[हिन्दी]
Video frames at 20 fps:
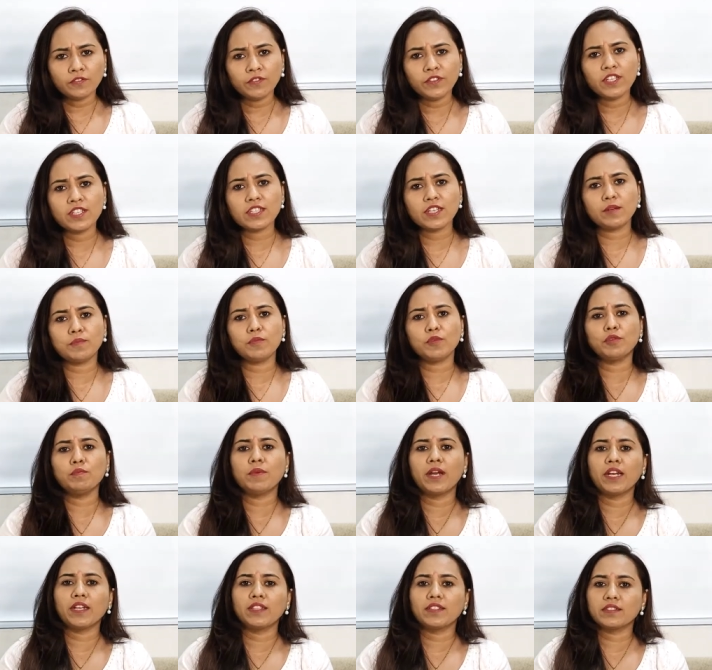फ़ीस आपको
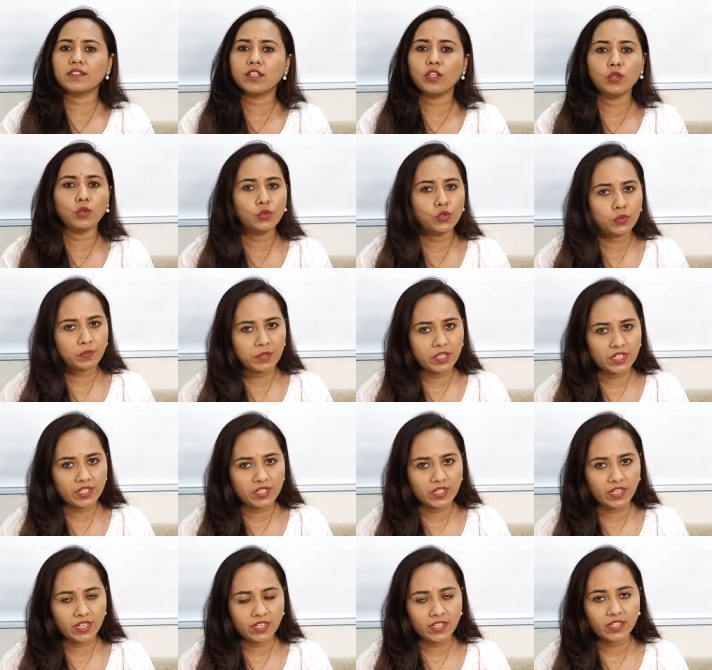बैंक से लोन मिल
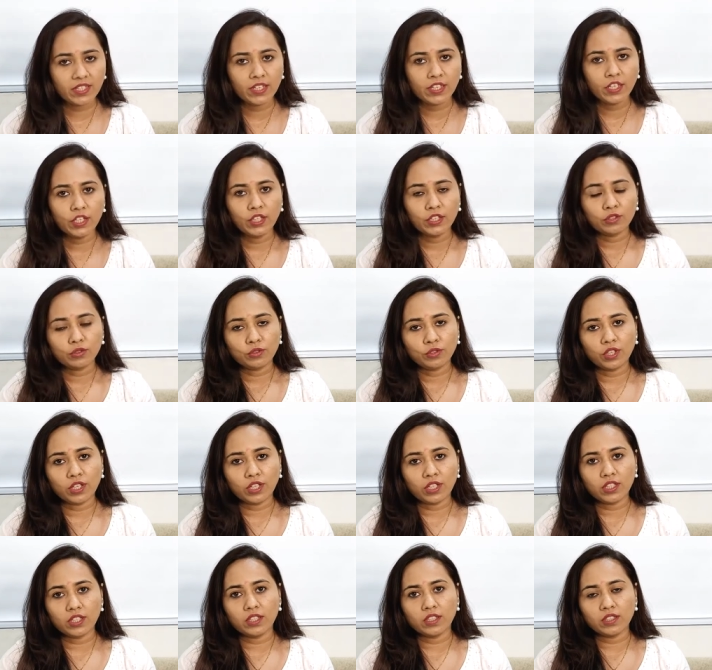जाएगी तो
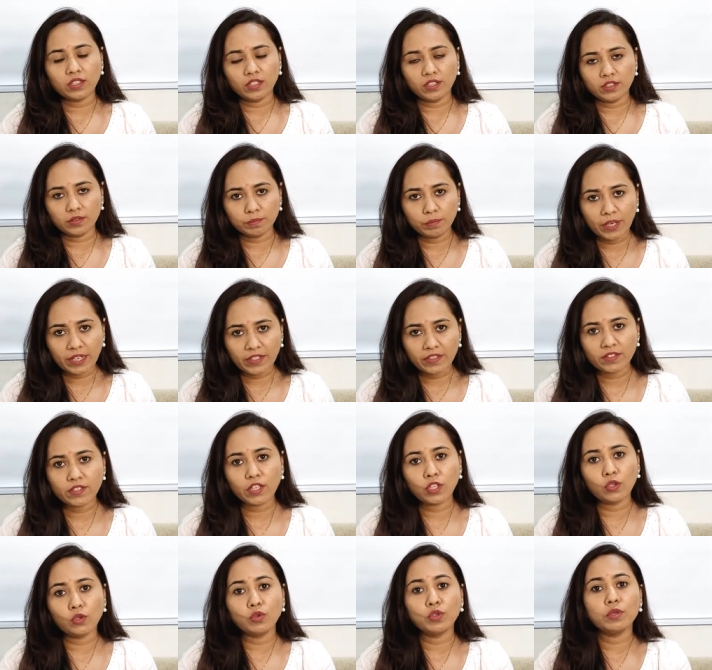अगर बैंक
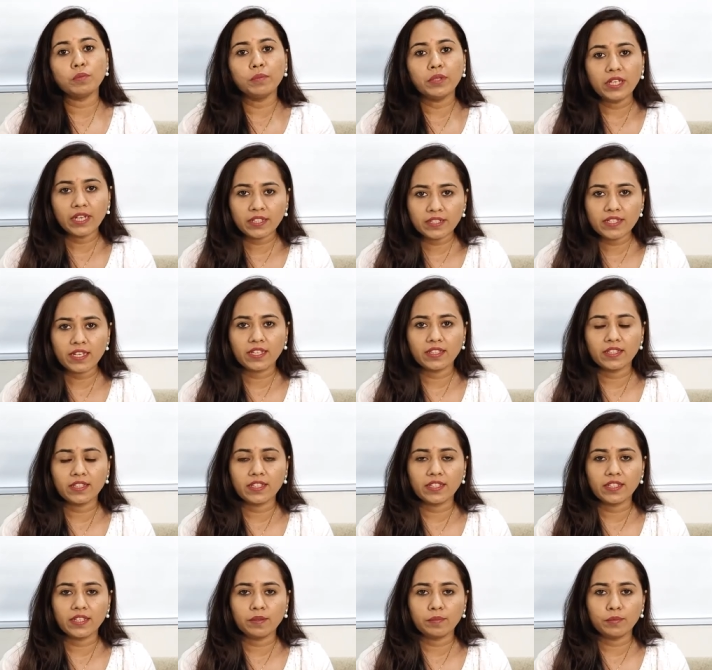से लोन मिल
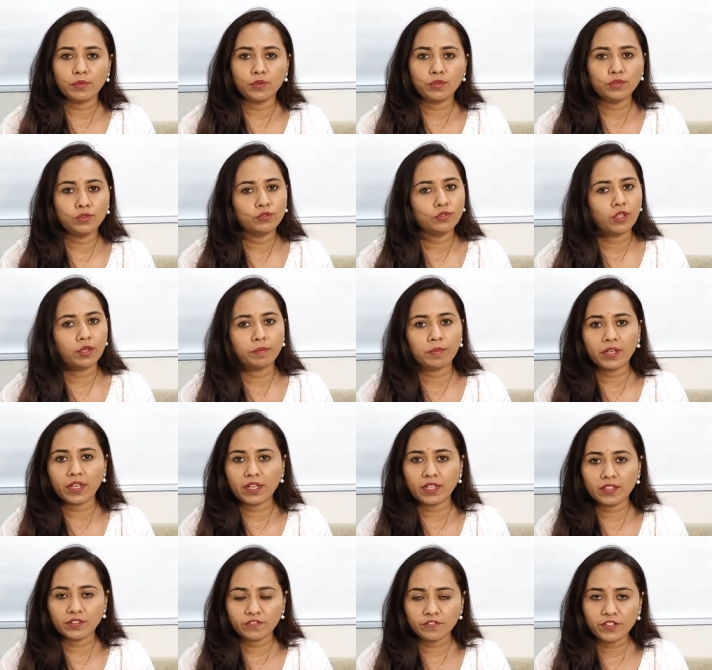जाती है आपको तो
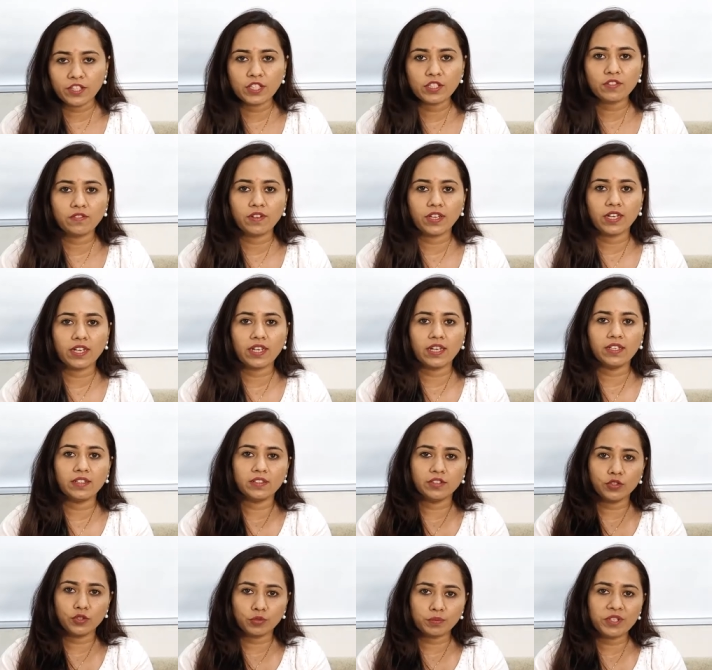आपका फ़ीस वाला
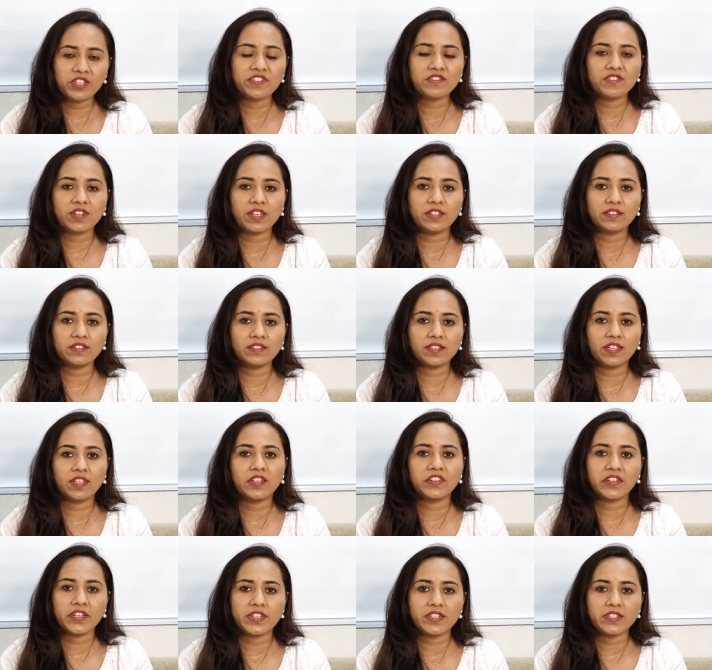जो भी स्ट्रेस था
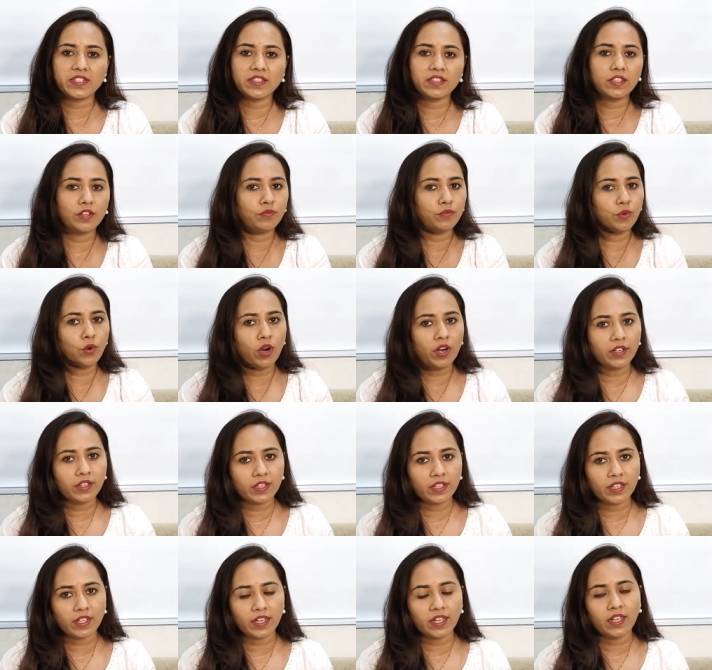या टेंशन था वो
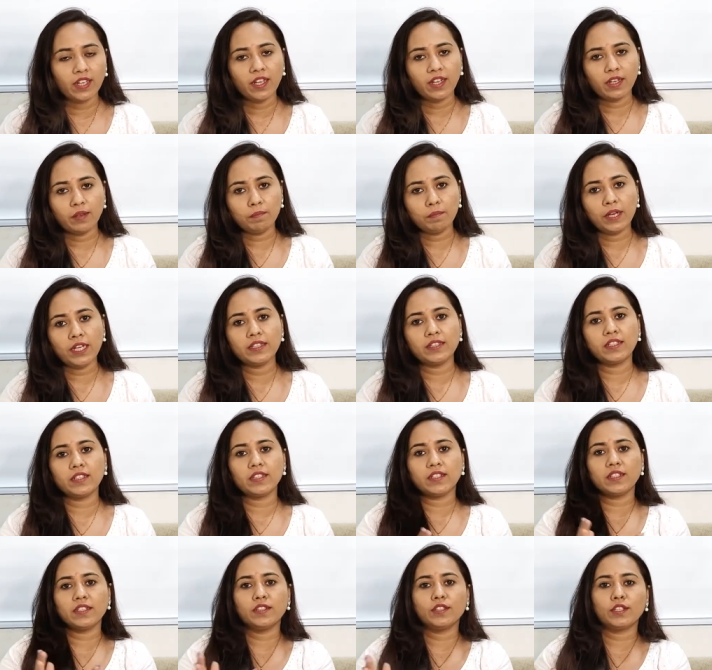हट गया अब बात
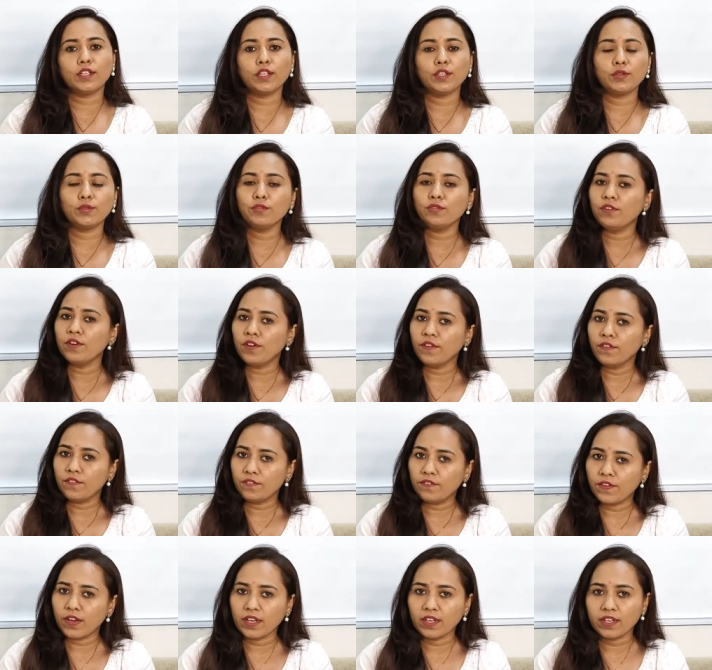कर रहे हैं थ्री टू
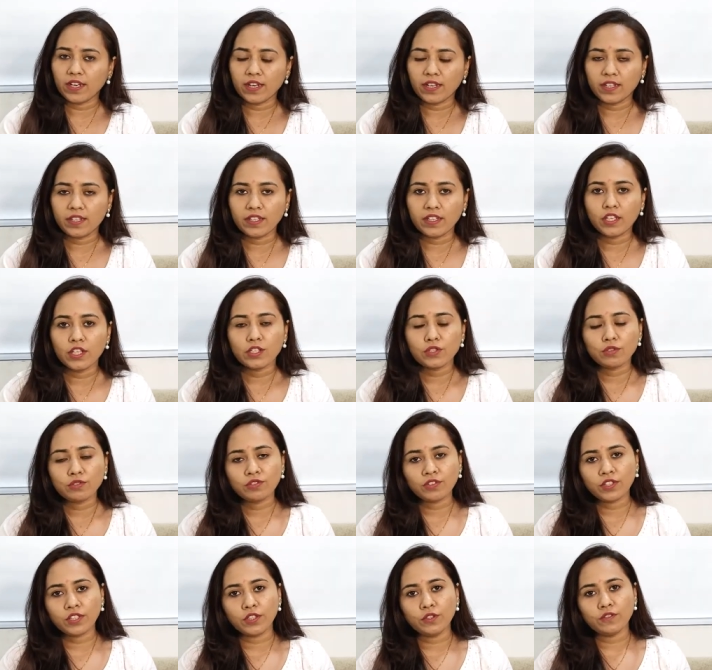फाइव लाख की सो
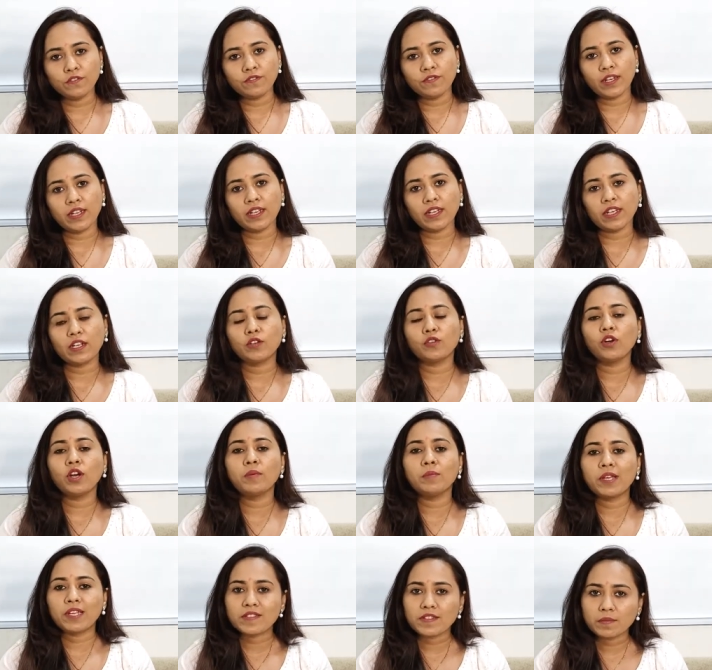थ्री टू फाइव लाख को
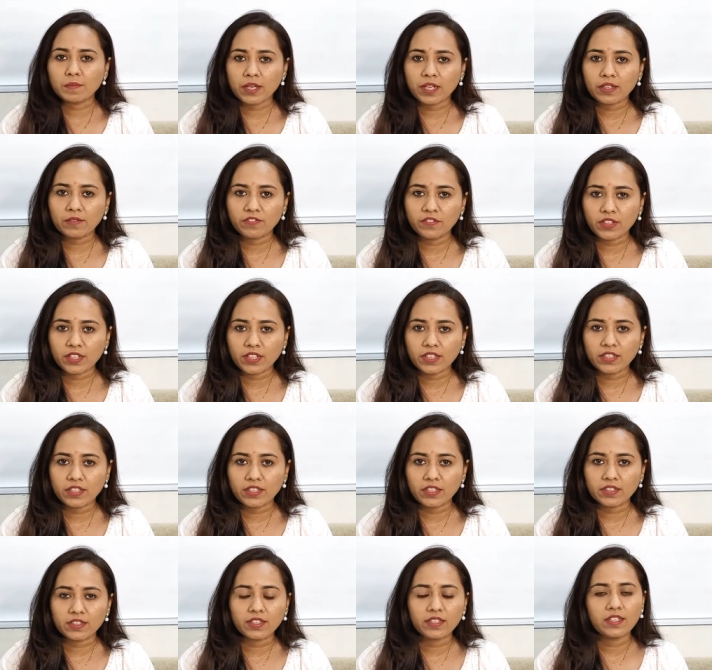हम ऐसे बार फॉरगेट
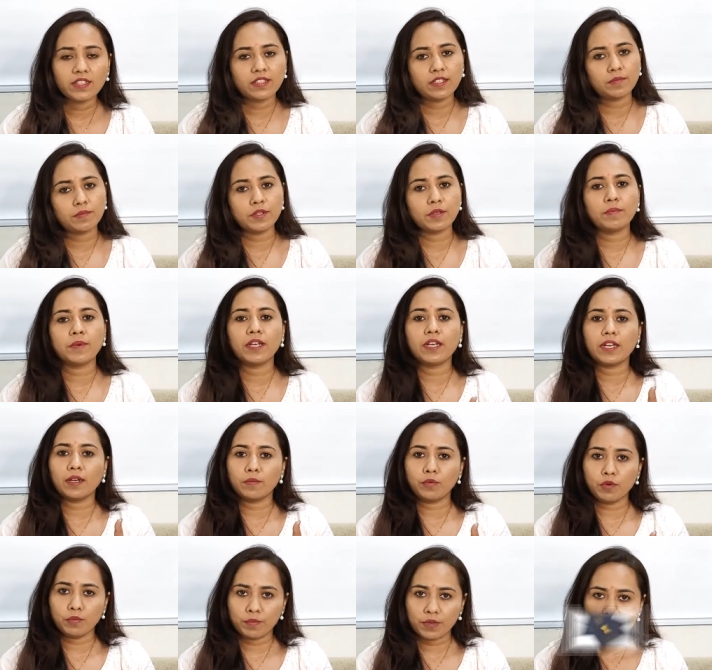करते हैं कि सबसे पहले
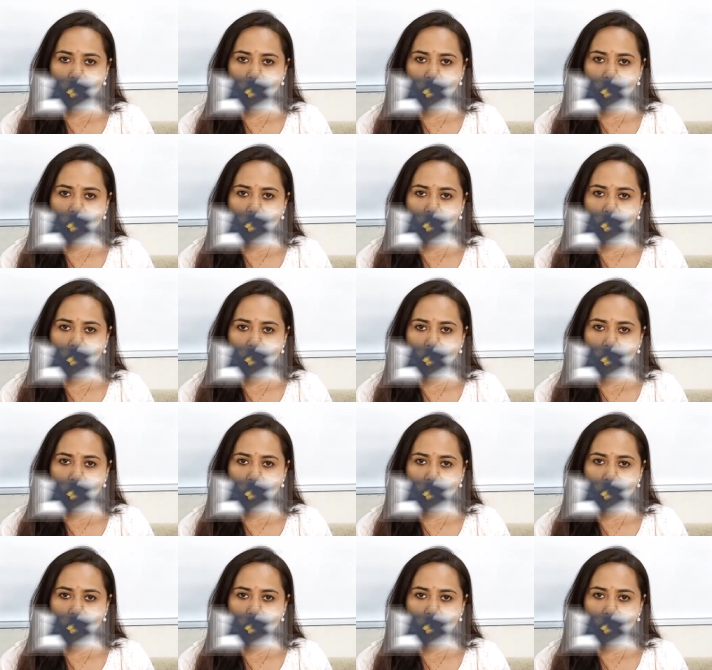आपको